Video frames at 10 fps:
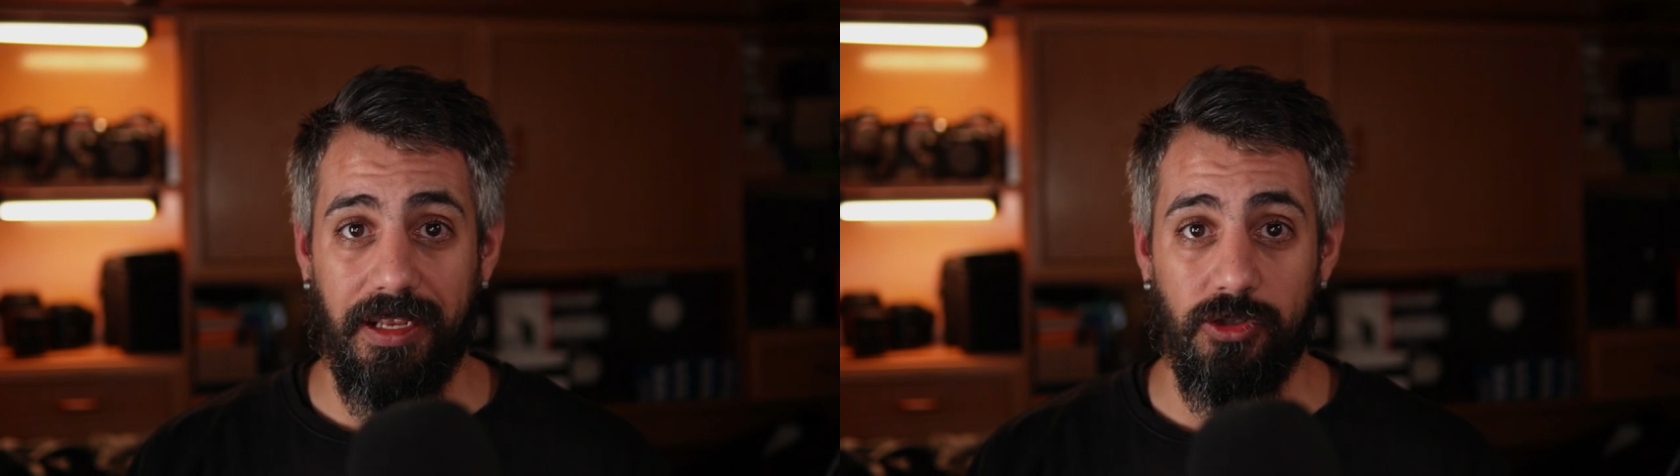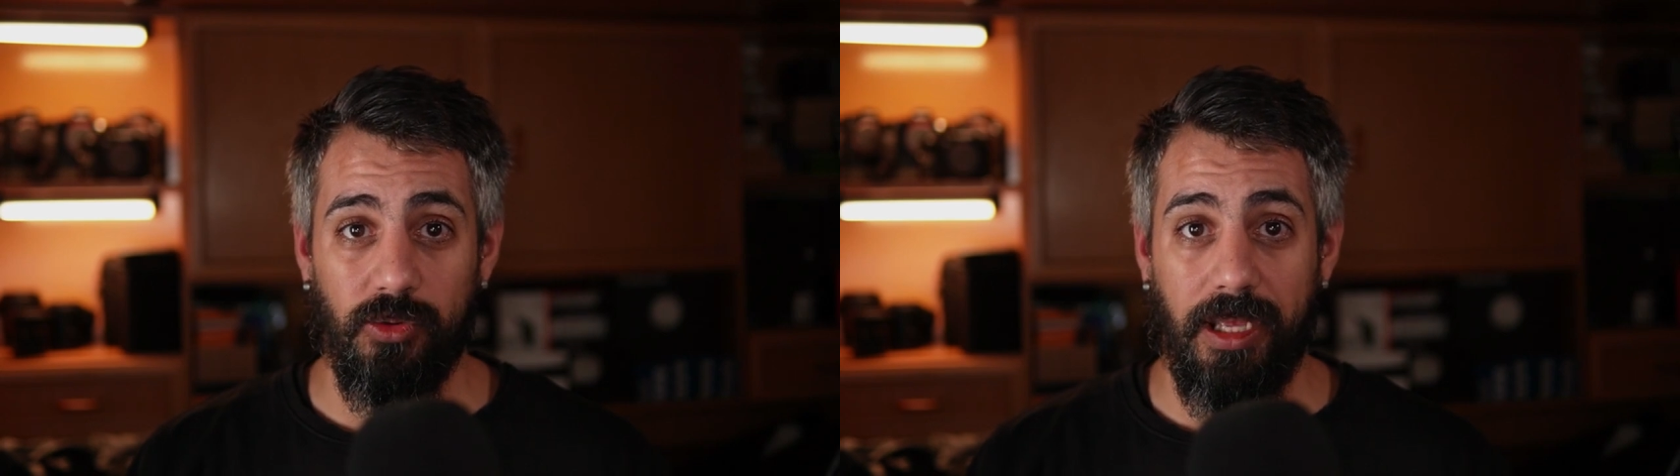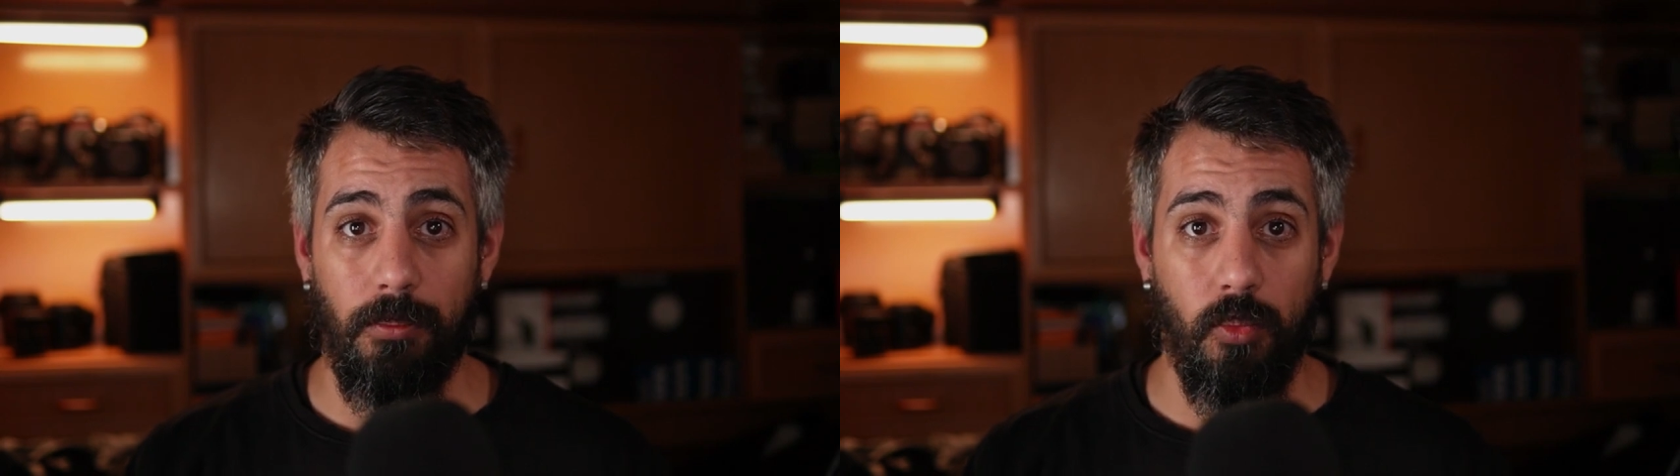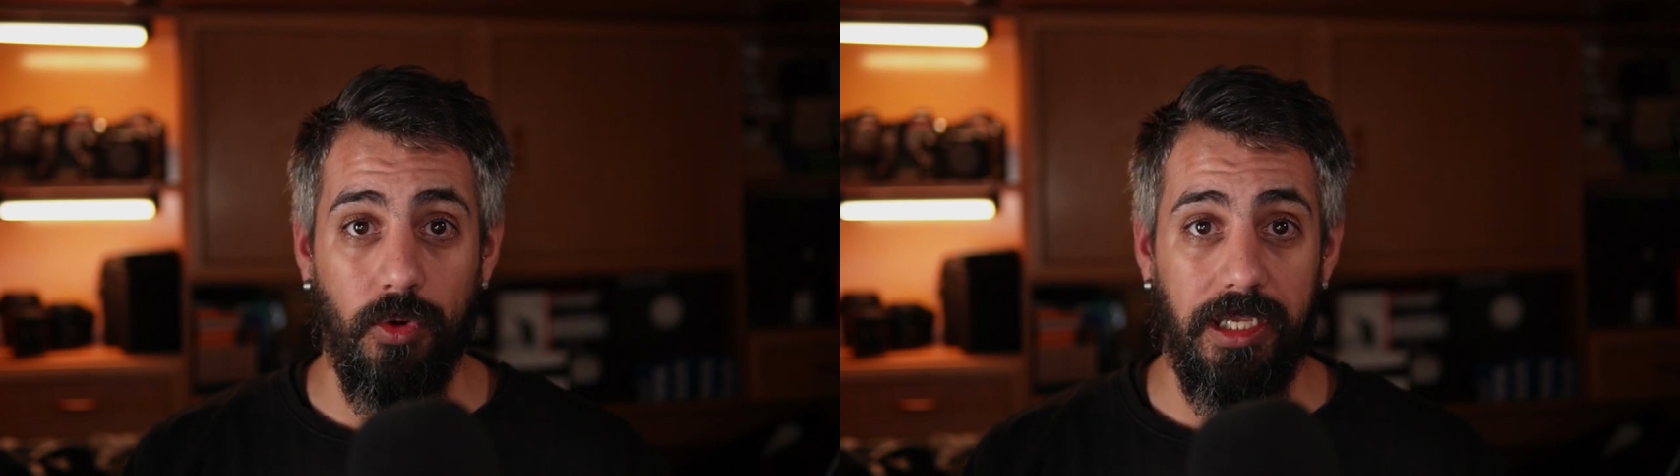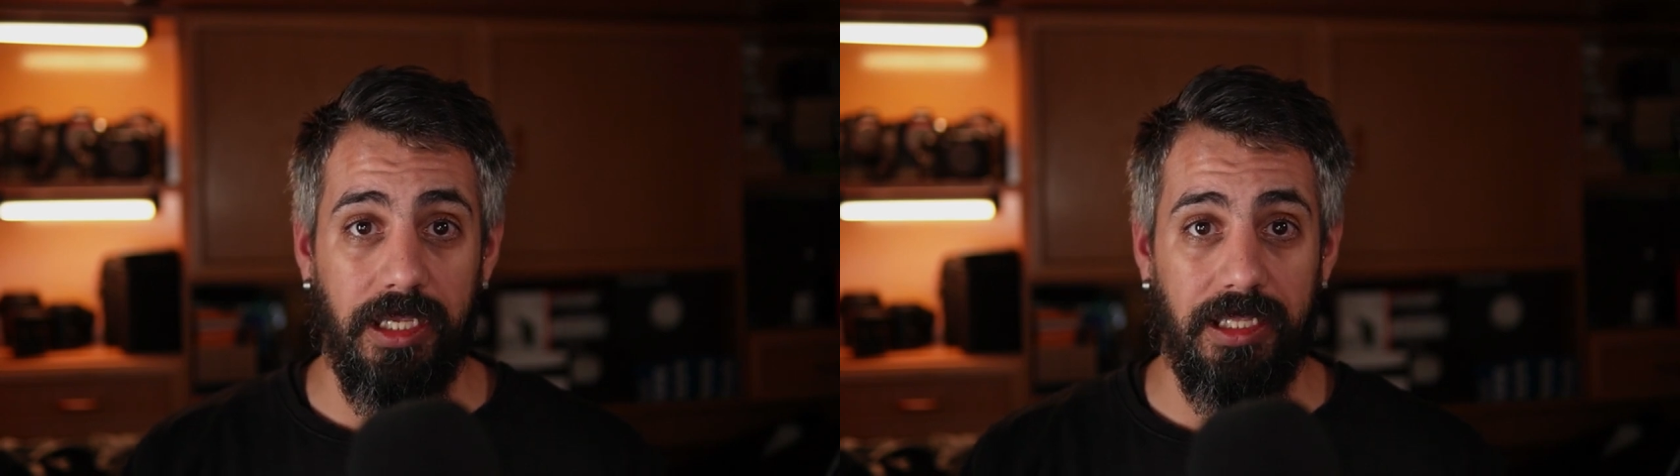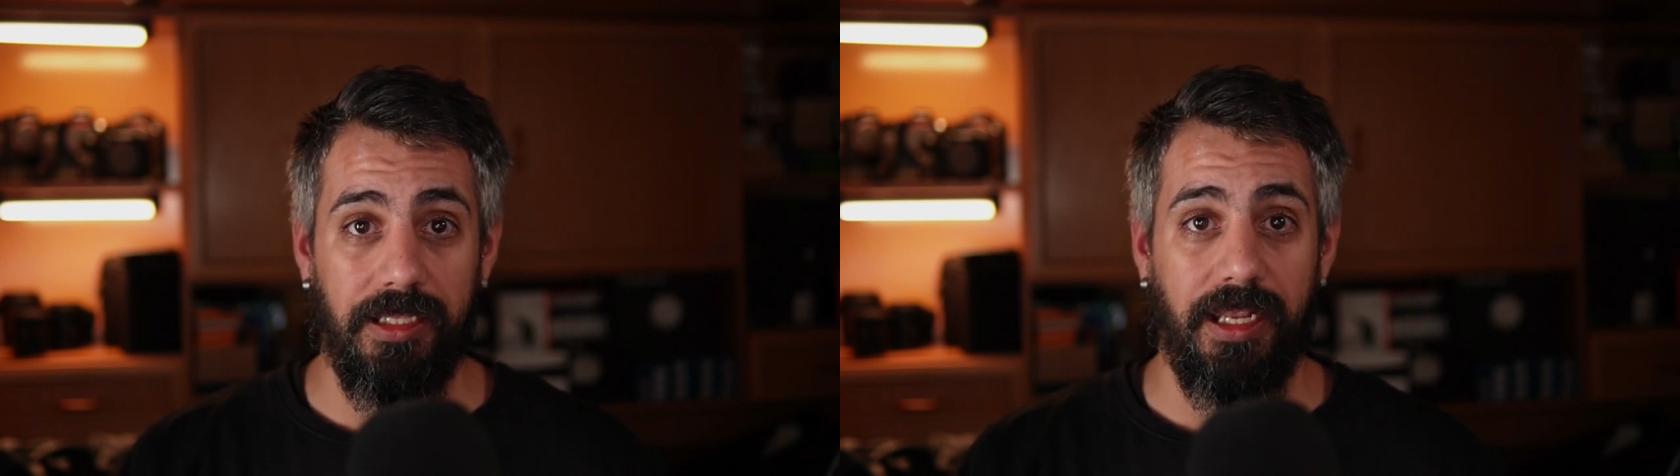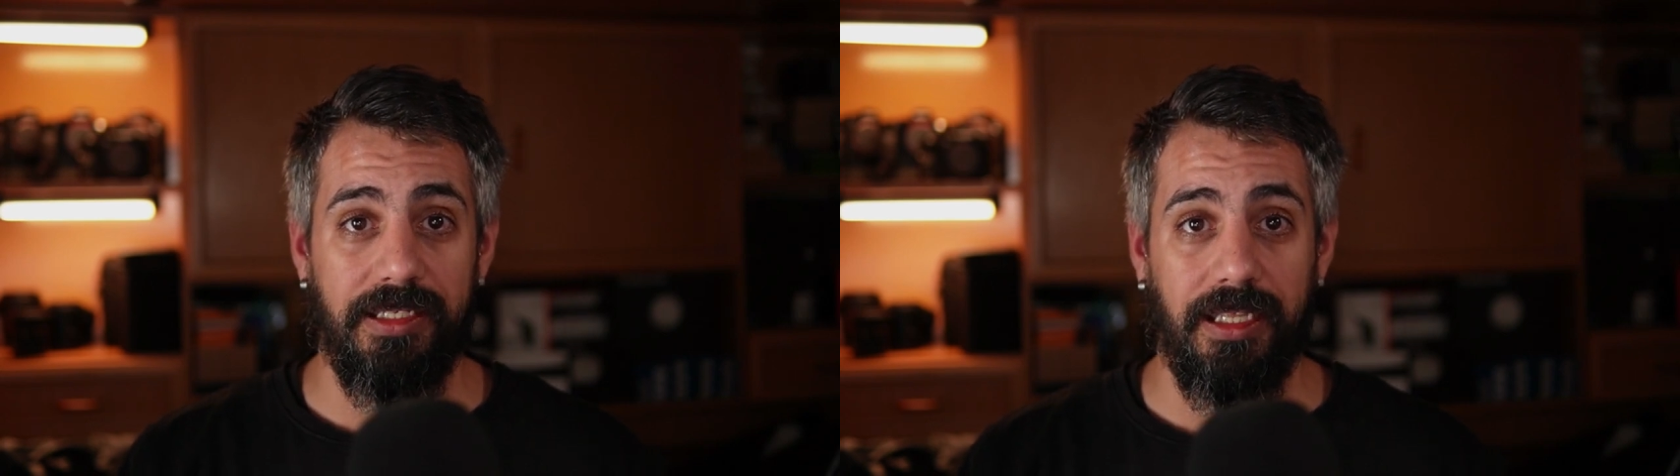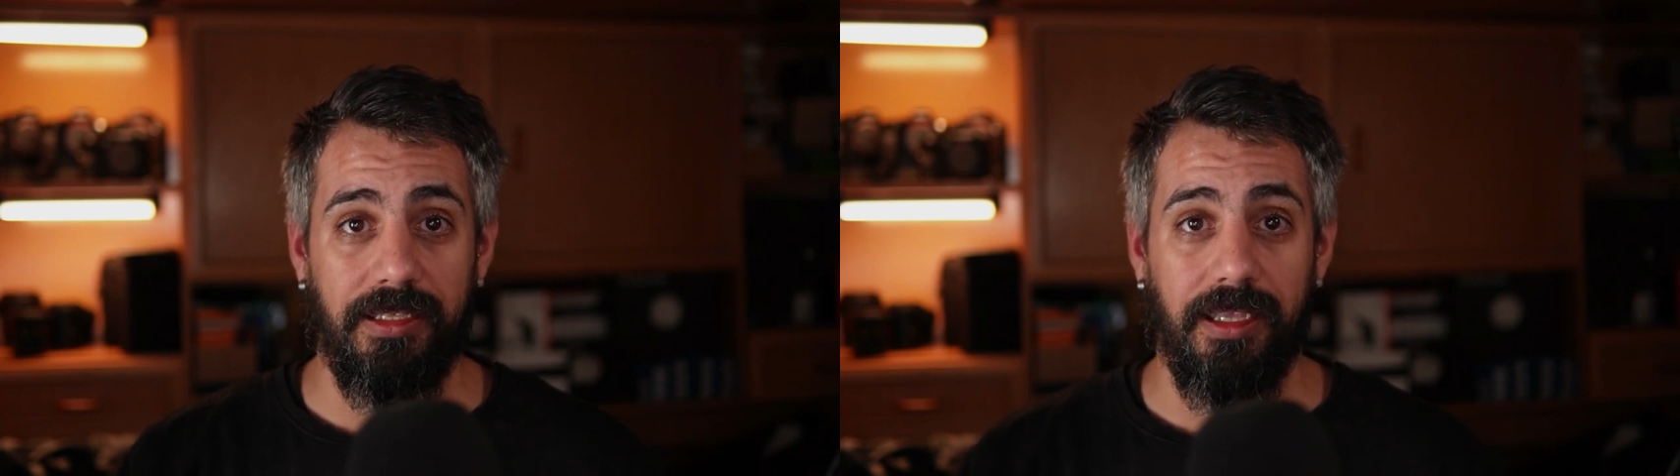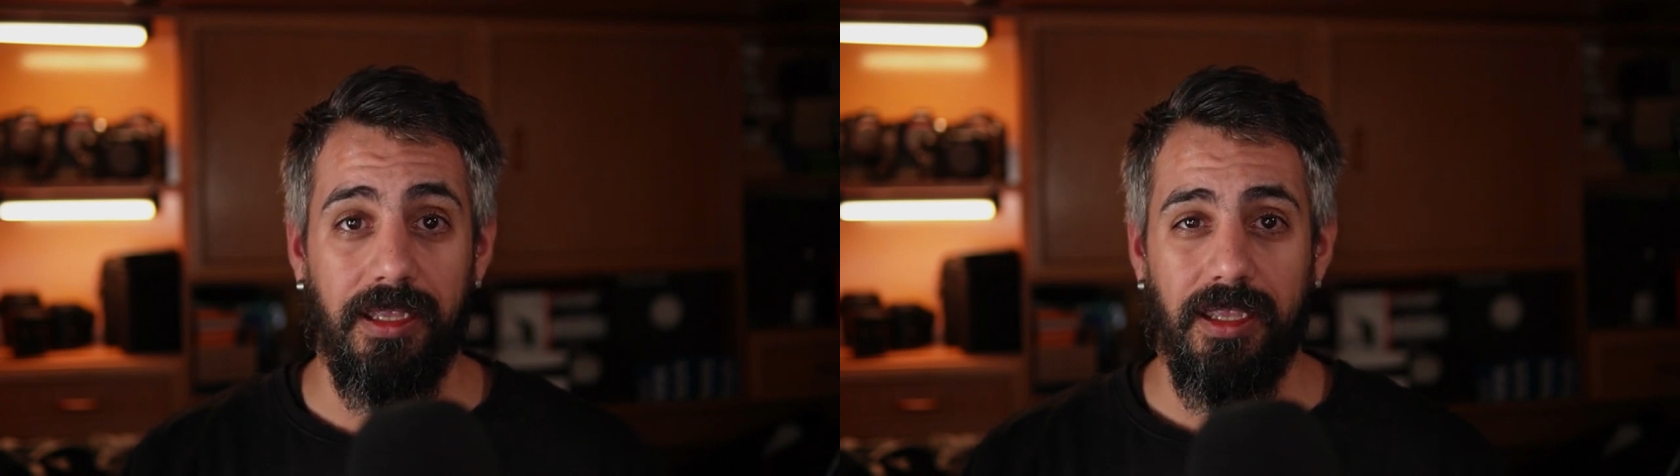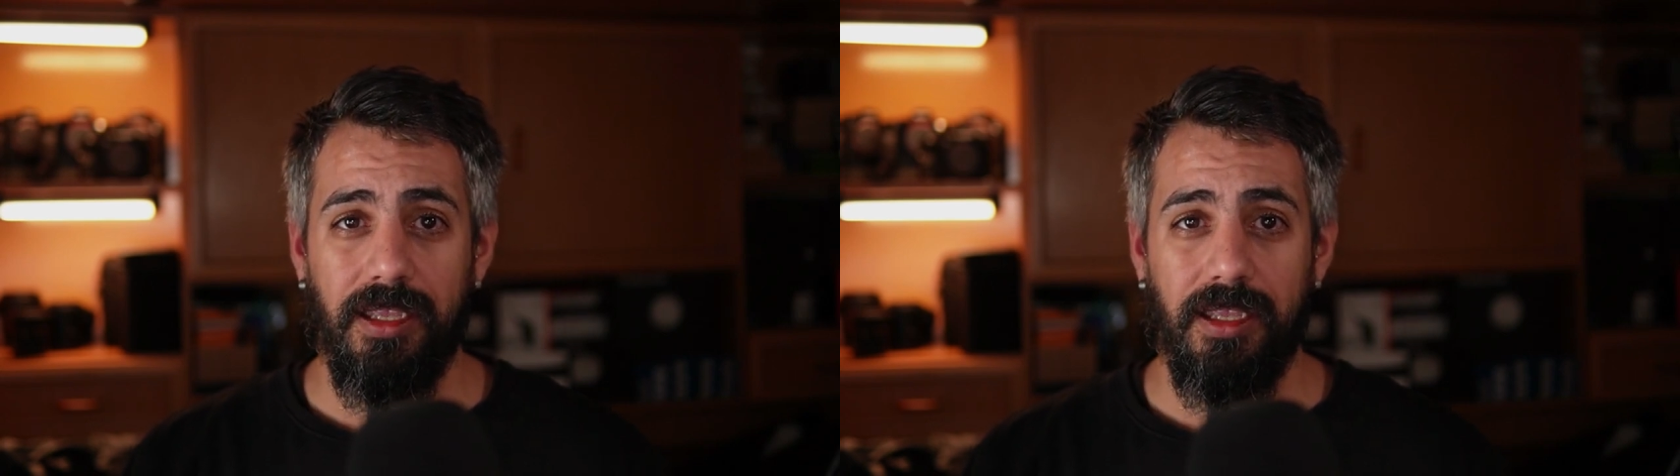resulta muy interesante.